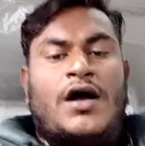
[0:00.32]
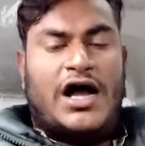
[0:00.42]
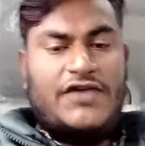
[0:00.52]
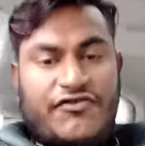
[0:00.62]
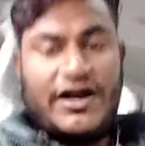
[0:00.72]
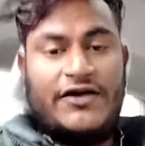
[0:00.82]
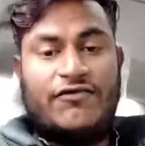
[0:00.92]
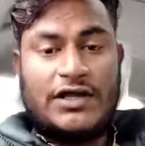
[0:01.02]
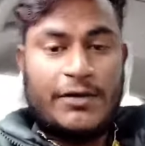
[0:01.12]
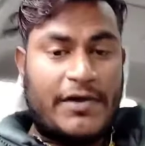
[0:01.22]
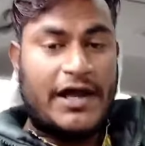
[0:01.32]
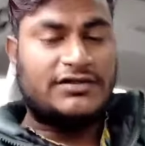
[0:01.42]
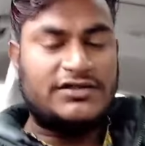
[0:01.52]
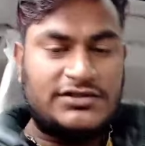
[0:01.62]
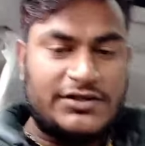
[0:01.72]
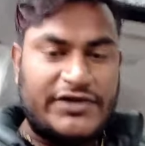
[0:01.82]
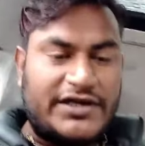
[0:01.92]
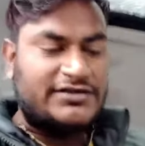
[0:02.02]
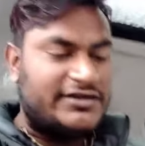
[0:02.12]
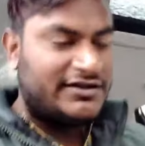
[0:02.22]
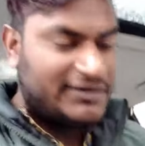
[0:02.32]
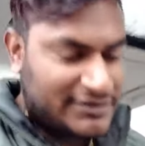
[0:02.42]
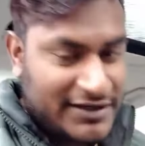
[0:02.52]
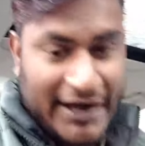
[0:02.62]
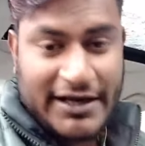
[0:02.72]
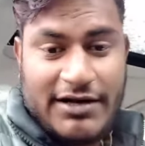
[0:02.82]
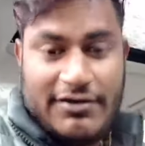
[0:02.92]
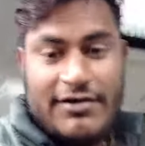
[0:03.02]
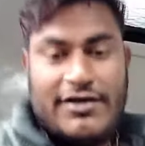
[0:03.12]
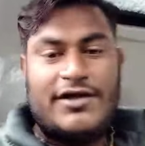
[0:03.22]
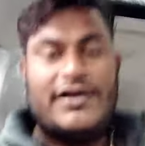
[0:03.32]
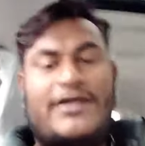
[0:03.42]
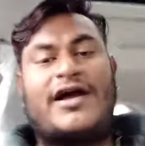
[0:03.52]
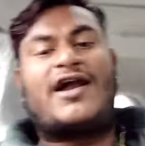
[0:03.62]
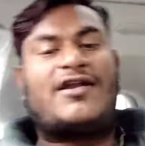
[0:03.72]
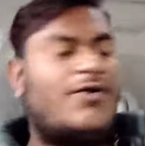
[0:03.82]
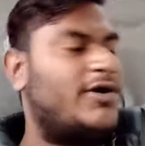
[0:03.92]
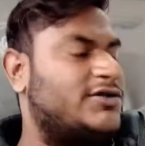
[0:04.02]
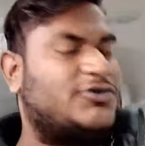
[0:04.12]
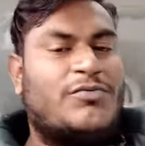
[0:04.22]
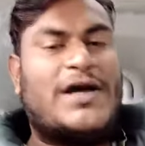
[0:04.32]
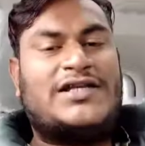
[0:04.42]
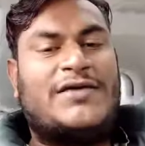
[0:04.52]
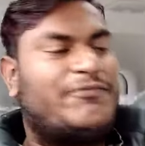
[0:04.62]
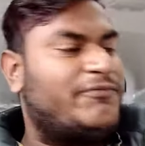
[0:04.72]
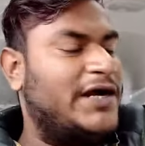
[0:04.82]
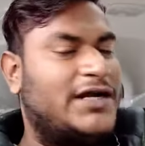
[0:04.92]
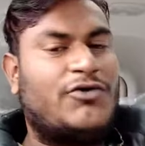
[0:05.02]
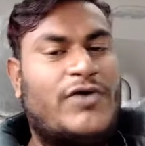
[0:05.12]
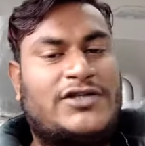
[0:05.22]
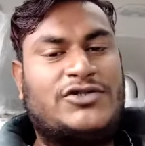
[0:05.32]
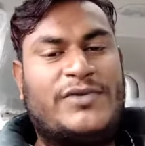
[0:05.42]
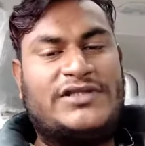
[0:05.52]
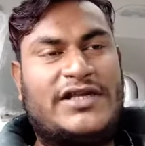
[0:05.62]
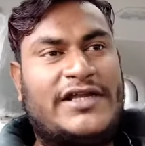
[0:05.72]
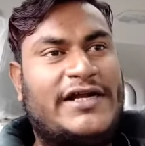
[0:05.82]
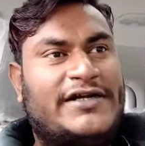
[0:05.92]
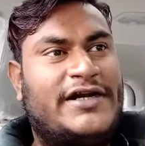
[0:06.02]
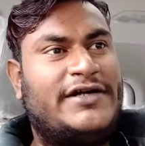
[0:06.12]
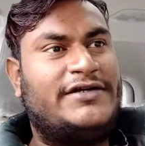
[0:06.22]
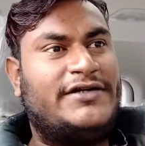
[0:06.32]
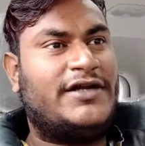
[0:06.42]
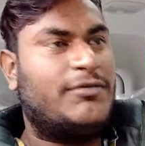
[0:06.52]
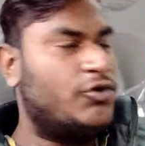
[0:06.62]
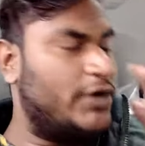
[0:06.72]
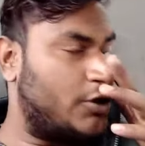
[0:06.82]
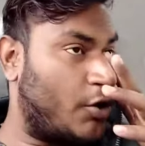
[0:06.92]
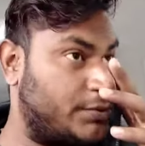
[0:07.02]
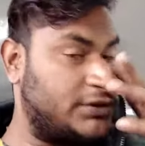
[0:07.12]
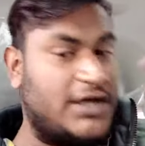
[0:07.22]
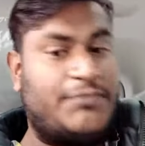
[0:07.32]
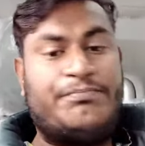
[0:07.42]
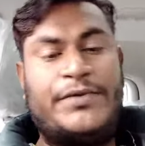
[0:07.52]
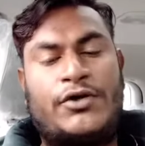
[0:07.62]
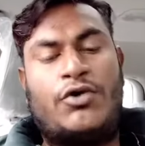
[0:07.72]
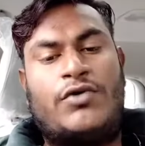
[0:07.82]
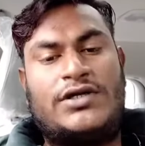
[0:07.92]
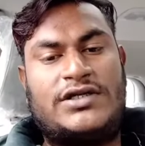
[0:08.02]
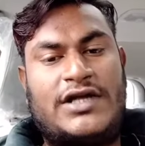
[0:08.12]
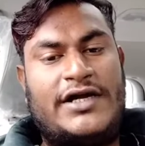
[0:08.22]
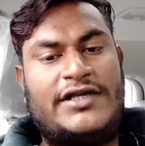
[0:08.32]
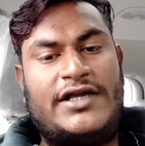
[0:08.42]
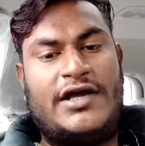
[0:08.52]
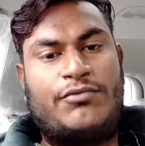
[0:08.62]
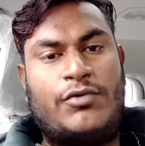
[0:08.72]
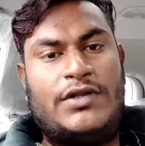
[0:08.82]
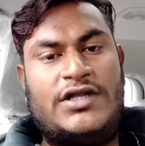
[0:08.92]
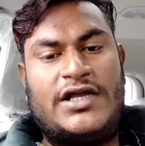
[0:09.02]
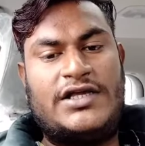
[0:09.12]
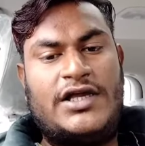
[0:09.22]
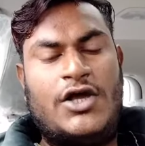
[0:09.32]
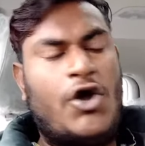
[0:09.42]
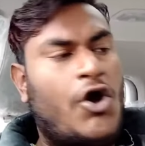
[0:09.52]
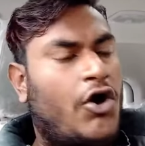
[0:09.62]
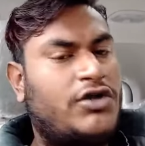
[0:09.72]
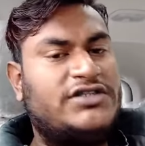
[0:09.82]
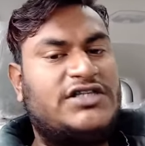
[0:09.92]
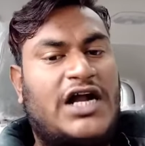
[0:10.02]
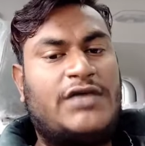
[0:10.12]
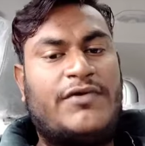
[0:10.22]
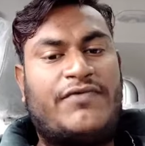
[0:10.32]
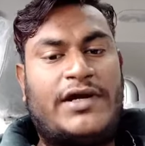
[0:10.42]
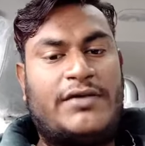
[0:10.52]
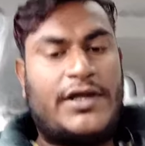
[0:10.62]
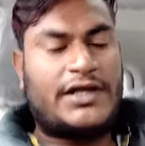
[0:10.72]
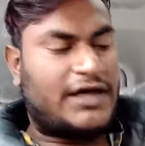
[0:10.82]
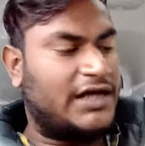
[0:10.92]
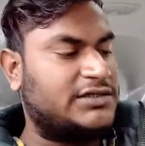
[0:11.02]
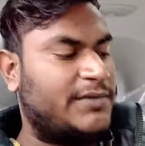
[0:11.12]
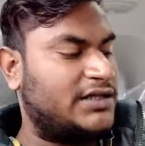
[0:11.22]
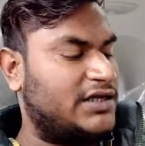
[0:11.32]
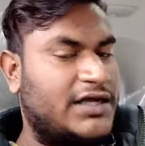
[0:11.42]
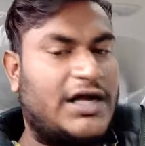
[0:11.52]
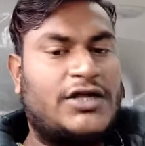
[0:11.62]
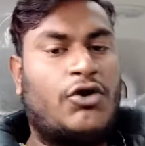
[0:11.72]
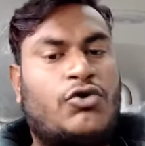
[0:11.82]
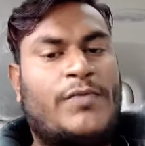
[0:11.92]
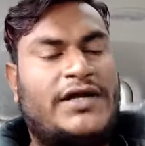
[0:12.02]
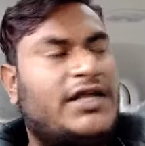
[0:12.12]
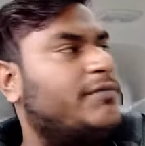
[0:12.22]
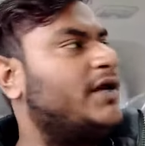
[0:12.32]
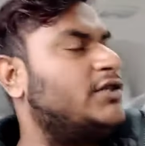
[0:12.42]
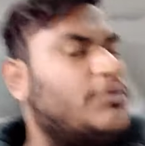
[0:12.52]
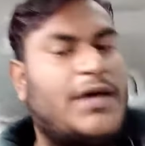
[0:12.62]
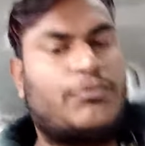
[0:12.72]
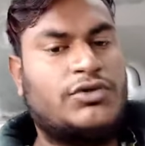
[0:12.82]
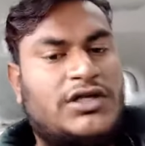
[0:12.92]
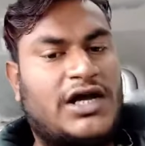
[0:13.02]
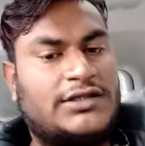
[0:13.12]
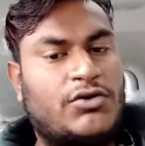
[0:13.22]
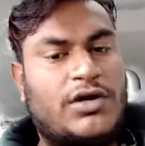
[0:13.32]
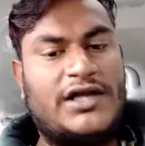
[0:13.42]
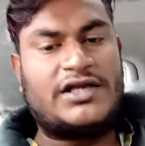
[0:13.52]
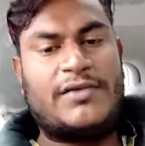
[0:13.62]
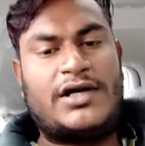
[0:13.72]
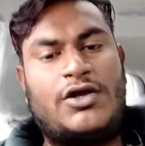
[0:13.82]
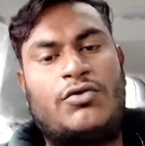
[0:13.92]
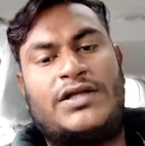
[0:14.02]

हाय फ्रेंड वेलकम बैक दिस इज वीके चैनल कार लवर तो मैं आज आप बैठा हूँ एक्स वी थ्री हंड्रेड डब्ल्यू एट ऑप्शनल पेट्रोल वर्जन गाड़ी है आपको मिल जाएगी और इस गाड़ी में फ्रेंड एक खास बात है कि गाड़ी ऑटोमेटिक में है तो मैं आपको दिखाता हूँ गाड़ी के बारे में और